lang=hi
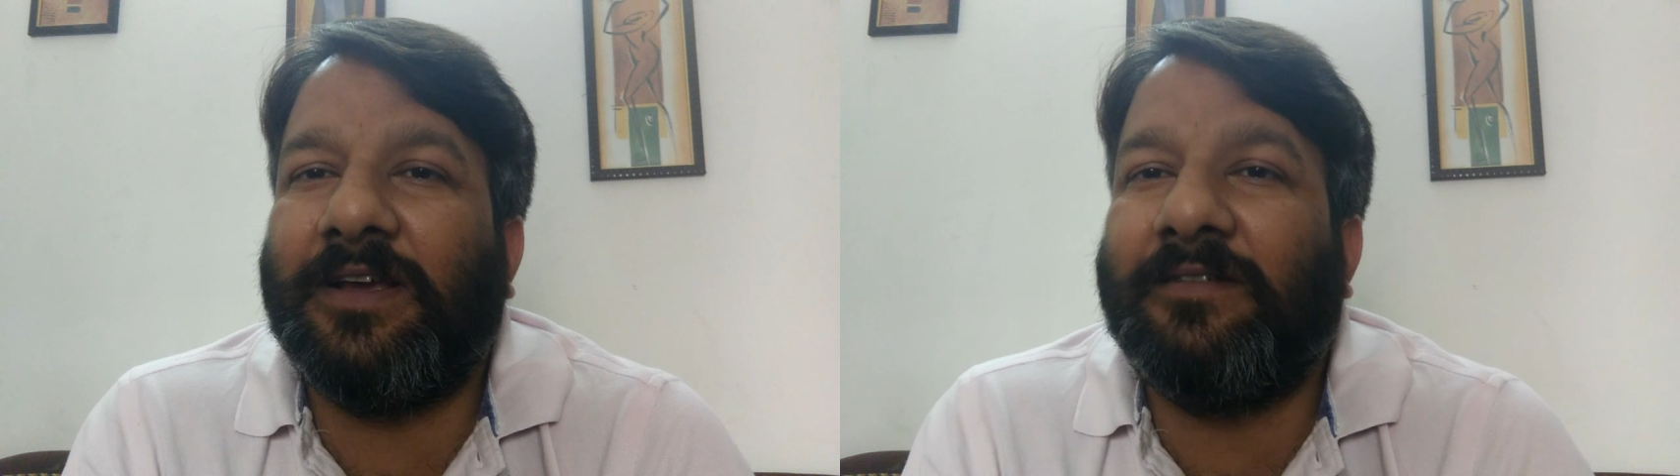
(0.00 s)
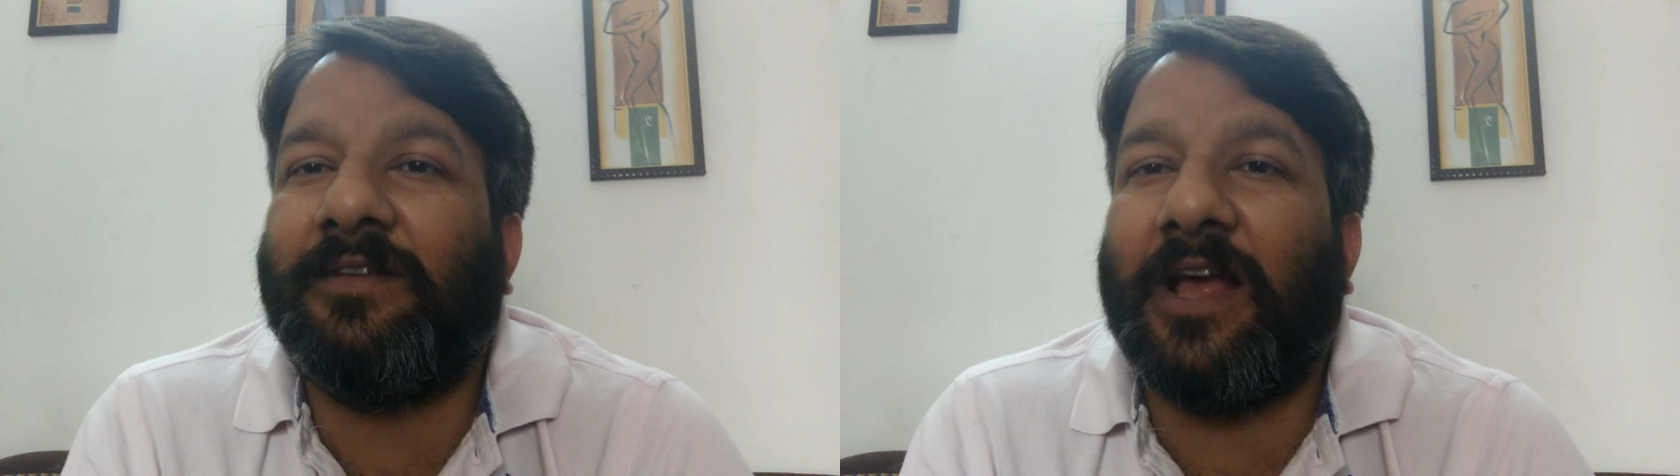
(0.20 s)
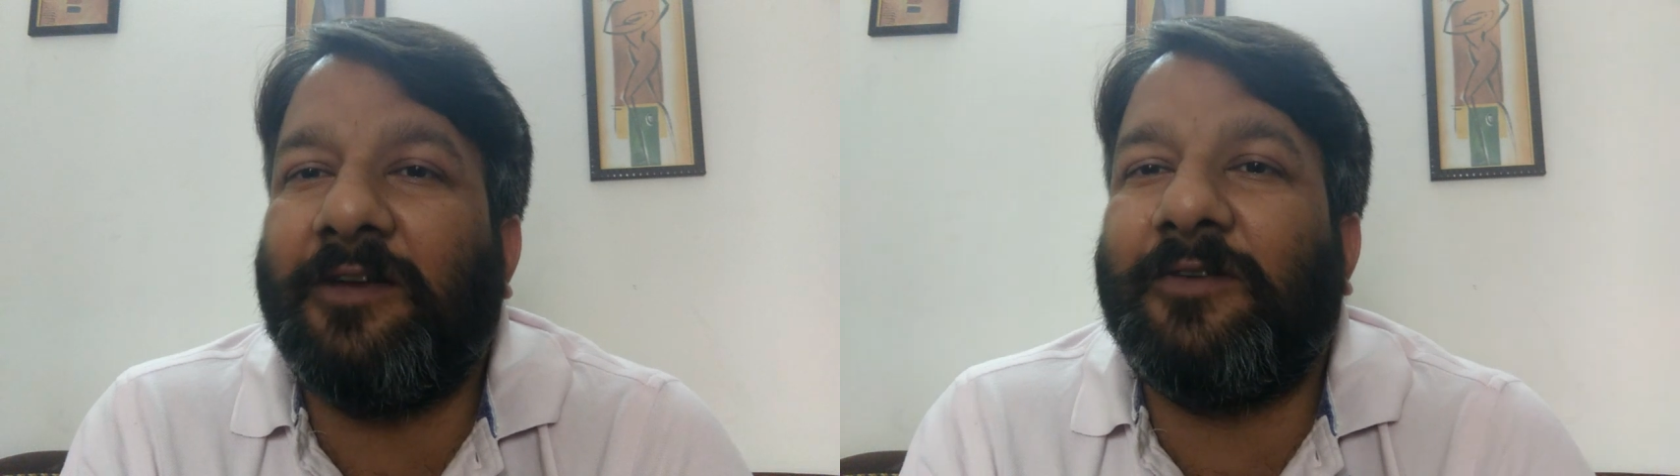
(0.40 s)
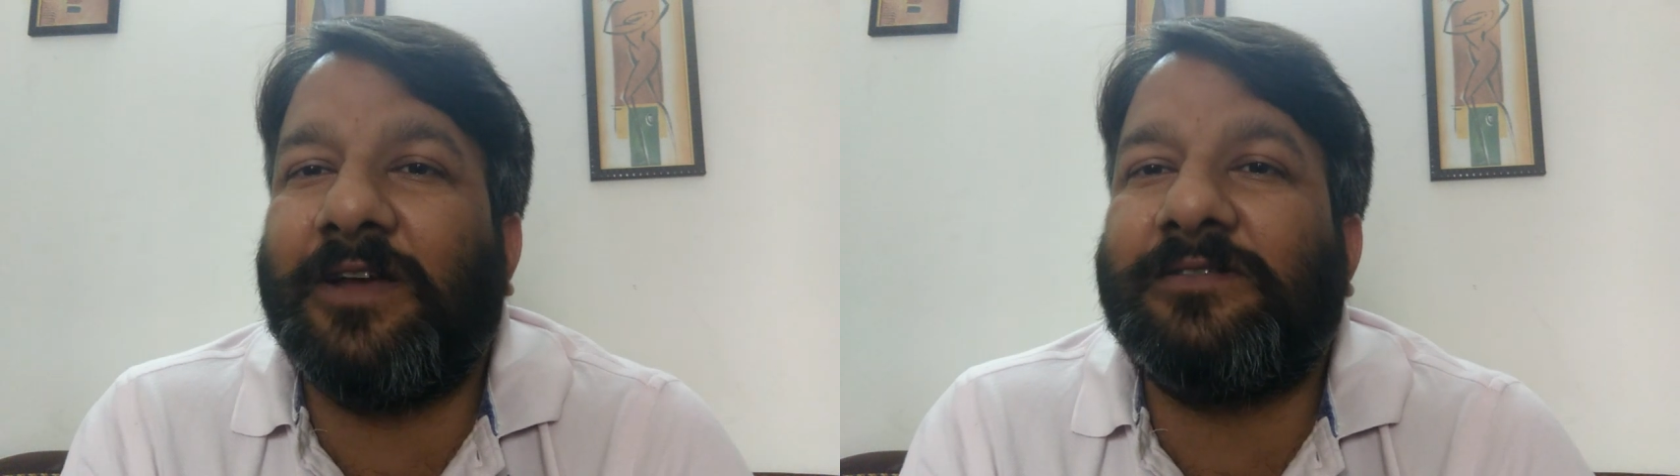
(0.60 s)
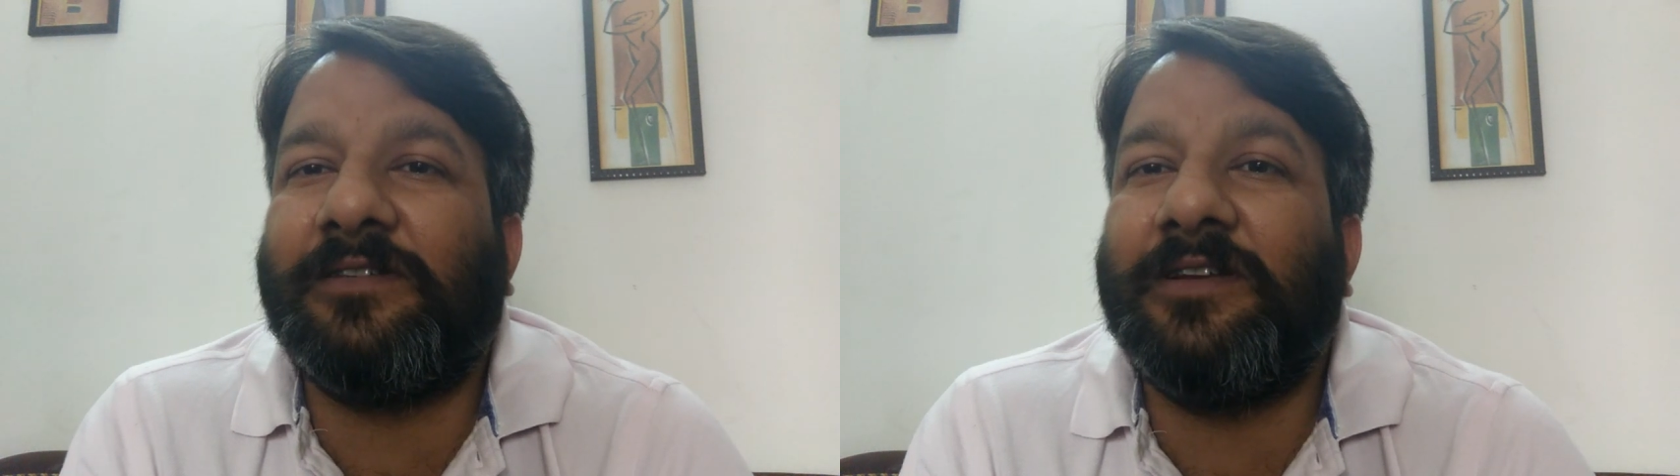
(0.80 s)
इज एन
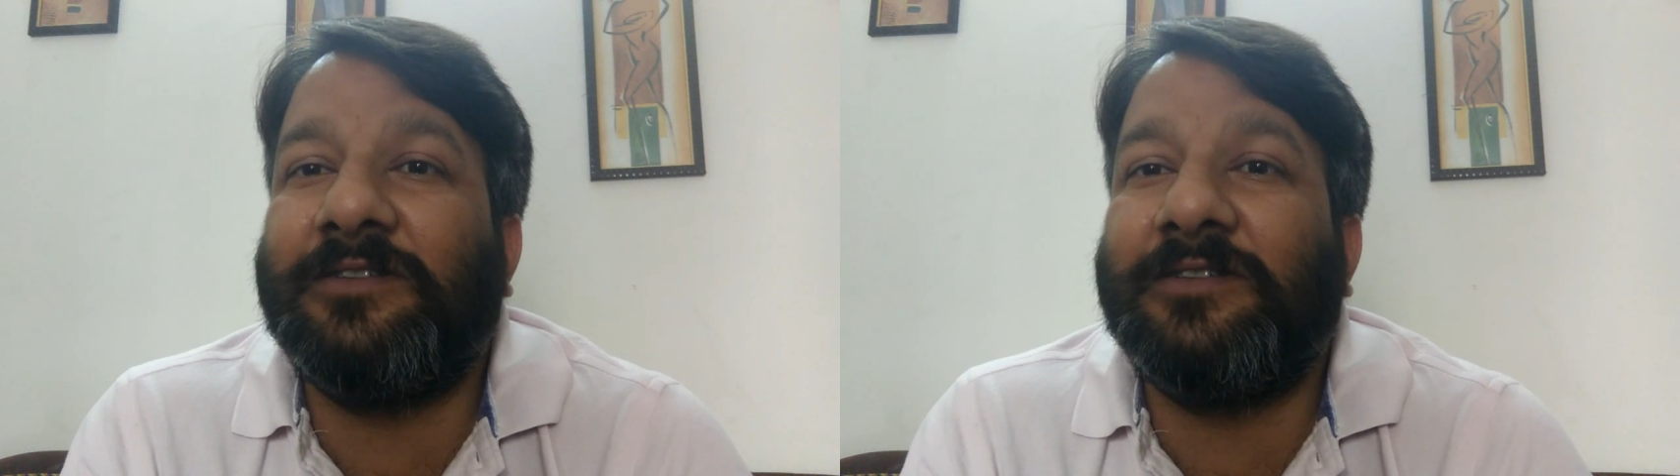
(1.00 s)
एजुकेशनल